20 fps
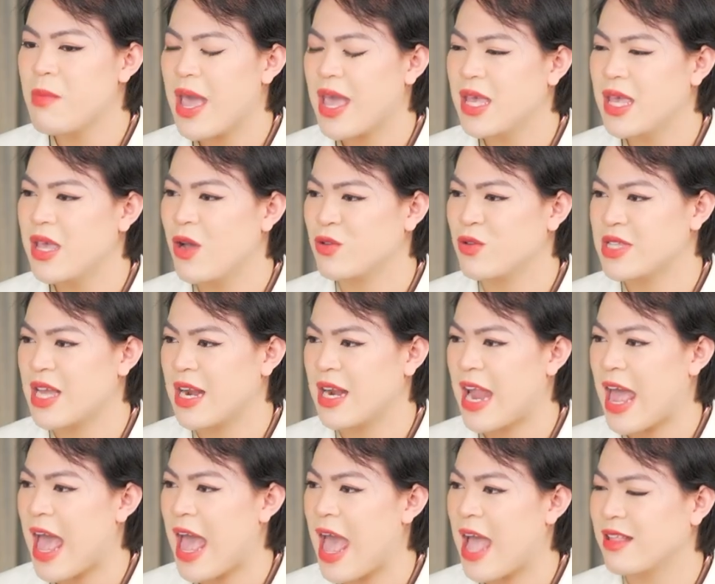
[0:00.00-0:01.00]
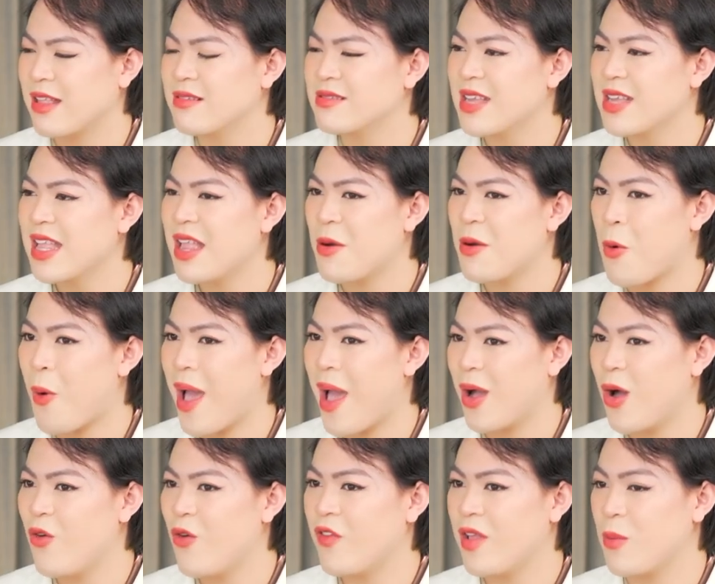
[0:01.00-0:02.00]
mẹ hiểu rằng là à thứ nhất là
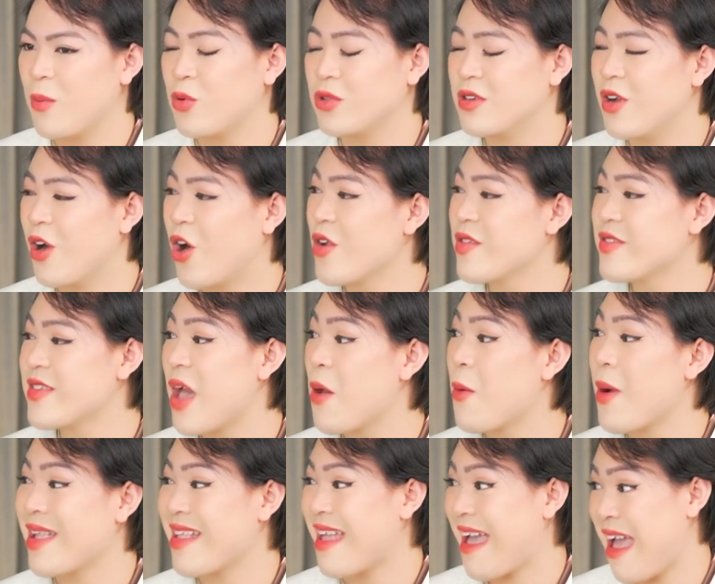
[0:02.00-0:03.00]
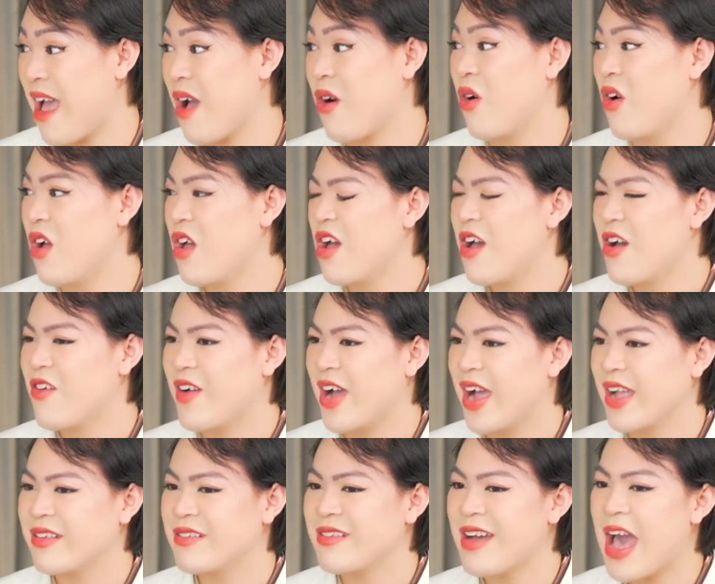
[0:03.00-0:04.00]
hoàng không phải là một đứa con trai hoàn hảo và
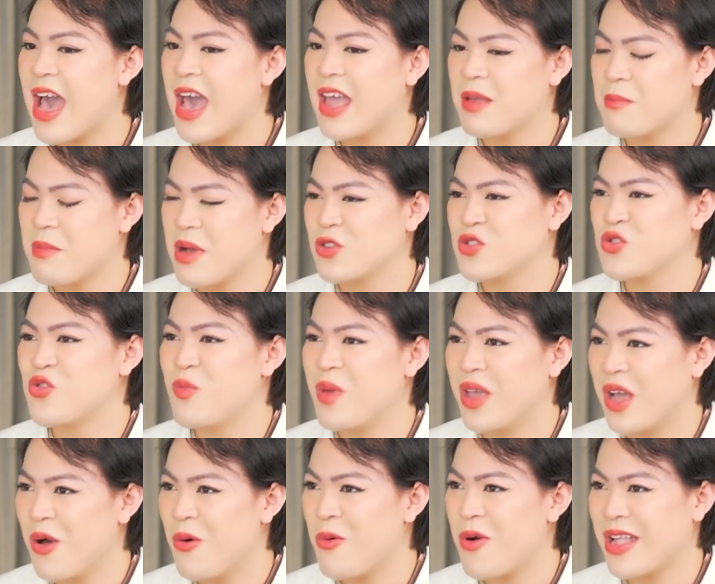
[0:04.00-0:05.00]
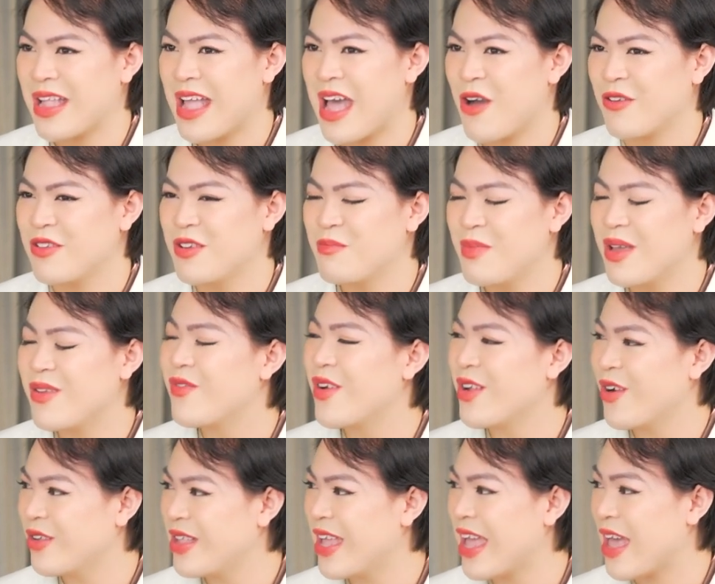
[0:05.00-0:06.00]
cái thứ hai là mặc dù mình không hoàn hảo nhưng mình
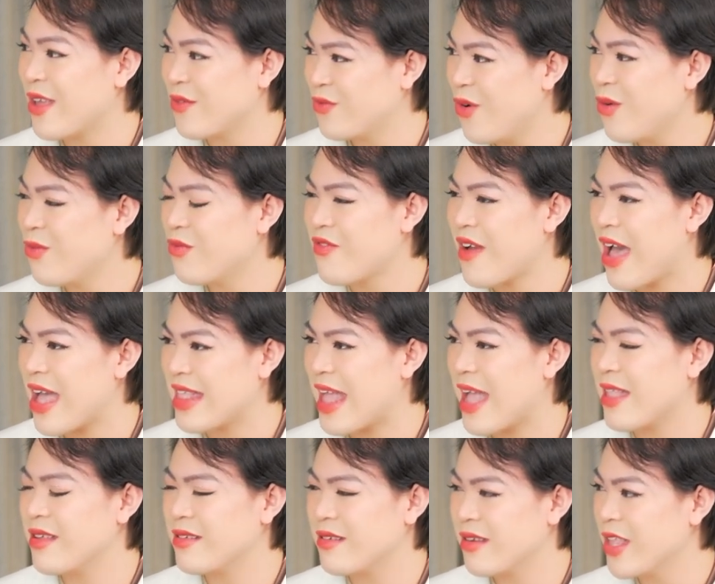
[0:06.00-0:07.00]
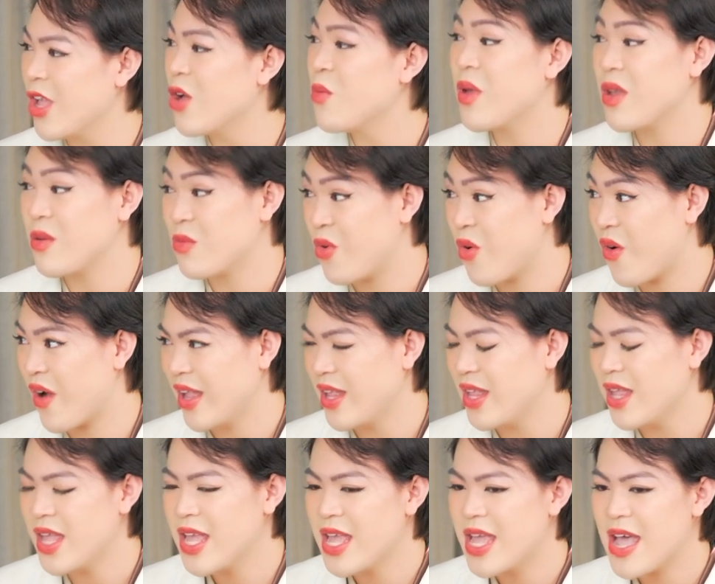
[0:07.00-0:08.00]
vẫn có thể hạnh phúc và đạt được những điều mình
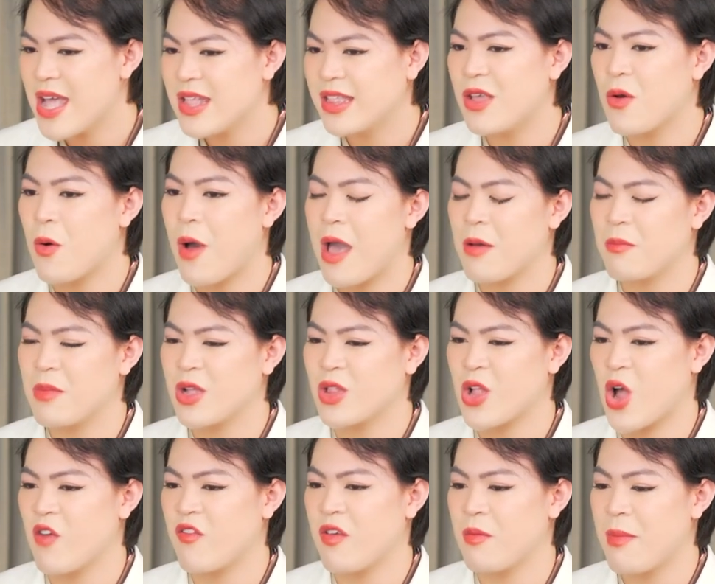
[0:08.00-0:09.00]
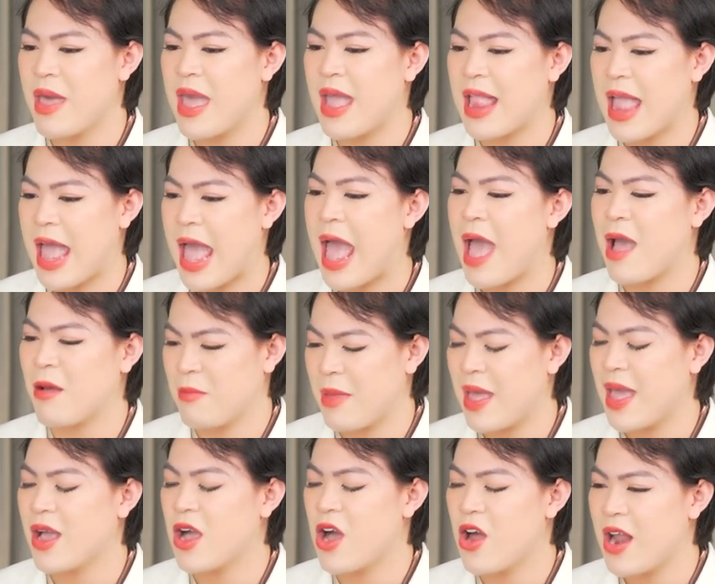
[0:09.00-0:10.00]
muốn thì hoàng hoàng mới nói với mẹ là à,
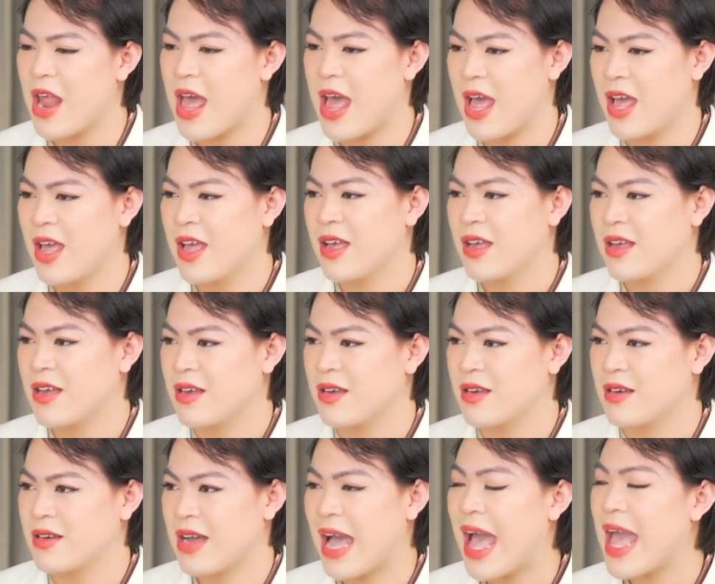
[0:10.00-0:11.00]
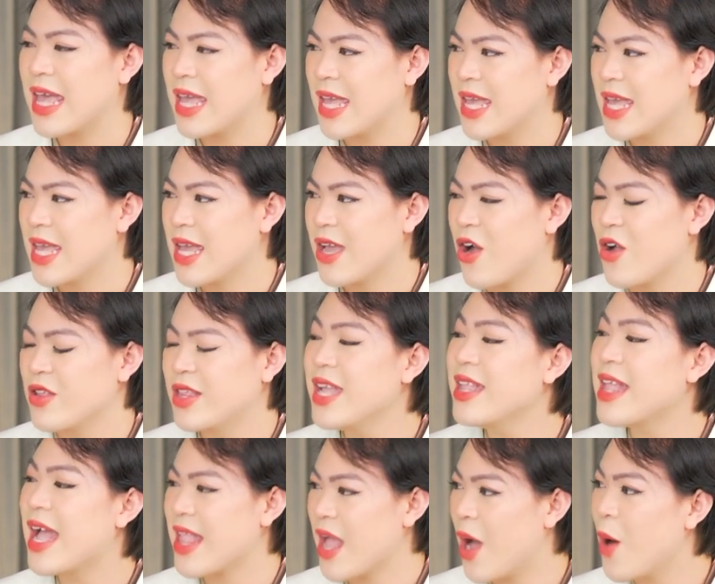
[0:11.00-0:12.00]
mẹ con là uh, gay con
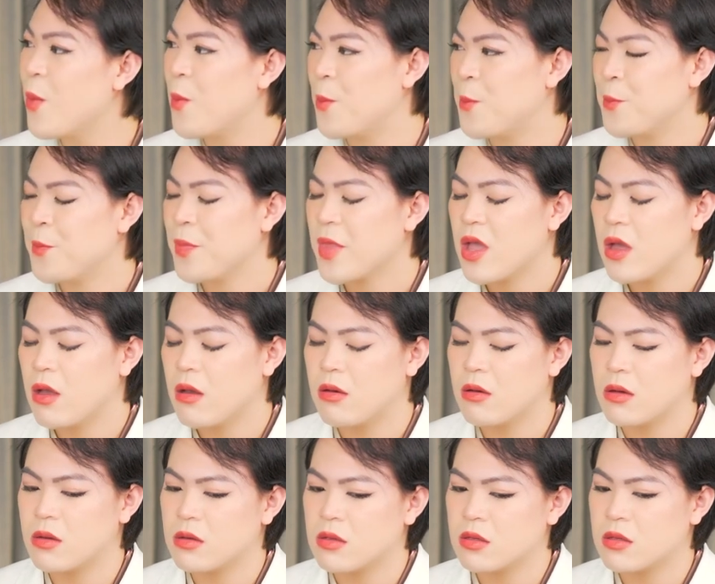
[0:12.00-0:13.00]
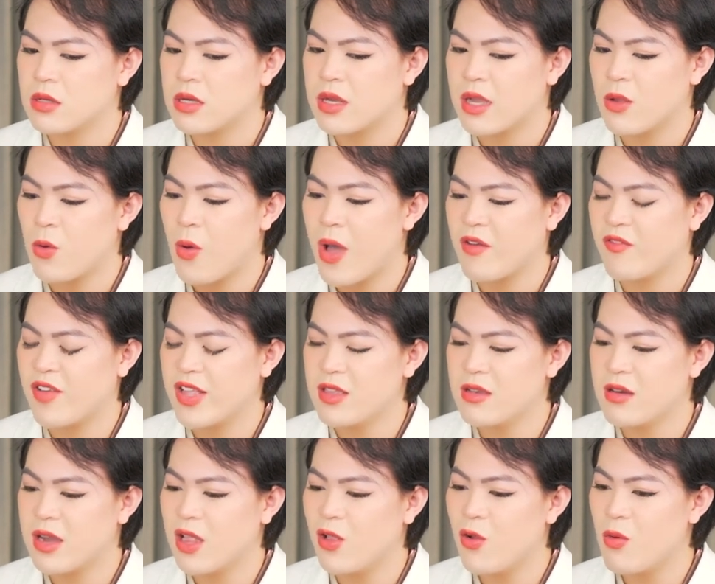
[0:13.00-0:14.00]
thích đàn ông ờ, hoàng vẫn
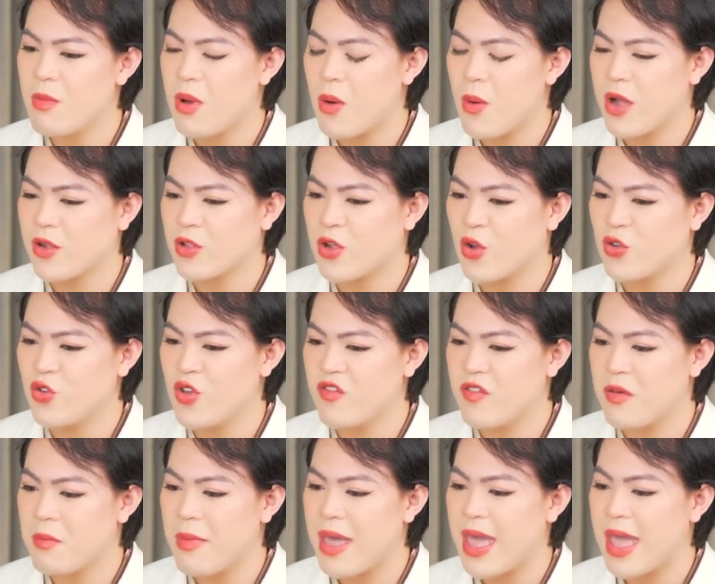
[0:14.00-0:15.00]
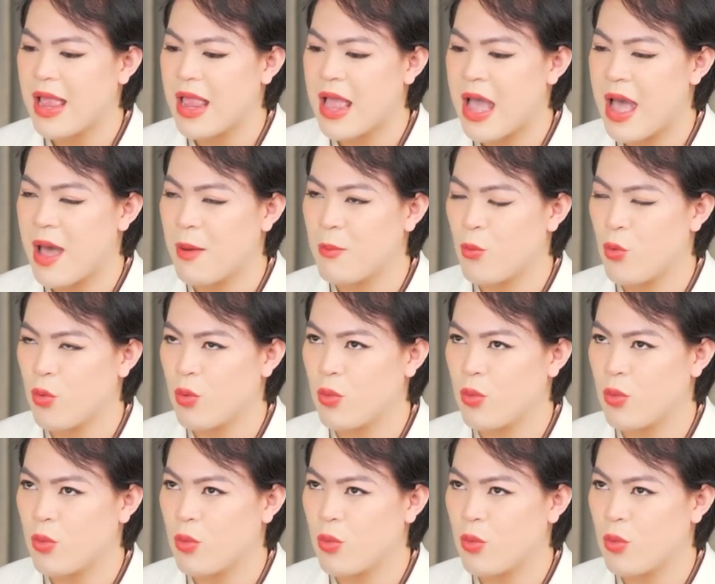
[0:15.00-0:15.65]
nhớ cái lúc mà hoàng nói chuyện với mẹ là